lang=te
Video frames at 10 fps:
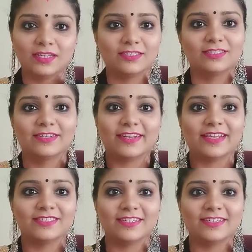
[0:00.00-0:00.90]
నచ్చితే
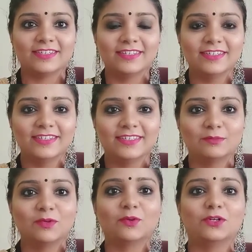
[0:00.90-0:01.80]
ట్రై చేయండి
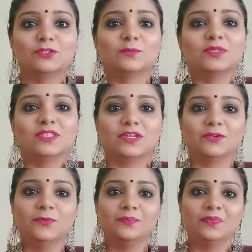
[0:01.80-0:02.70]
మీకు కొన్ని
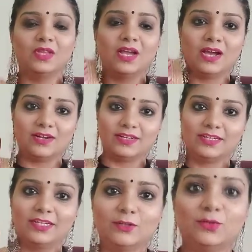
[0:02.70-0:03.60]
చూపిస్తాను ఆల్రెడీ
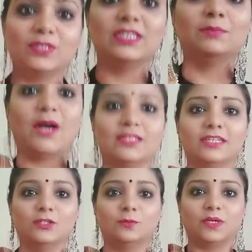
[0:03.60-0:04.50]
నేను ఇది
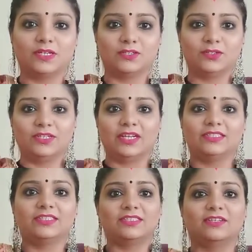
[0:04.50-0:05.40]
బాందిని దుపట్టతో ట్రై
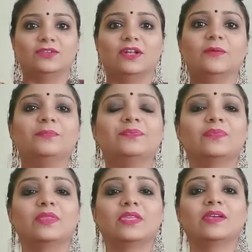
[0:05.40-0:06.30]
చేశాను ఇలా
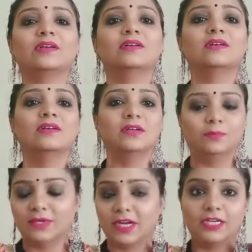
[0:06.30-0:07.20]

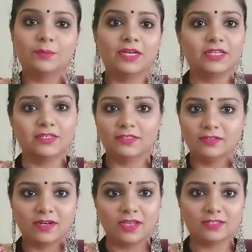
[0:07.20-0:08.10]
మీకు అన్నీ మళ్ళీ
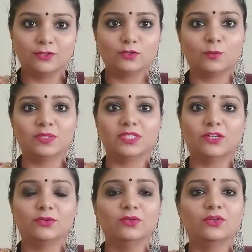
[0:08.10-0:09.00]
లాస్ట్లో
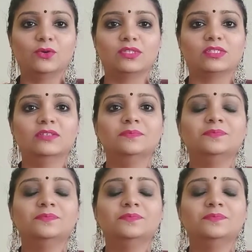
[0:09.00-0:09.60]
చూపిస్తాను లుక్స్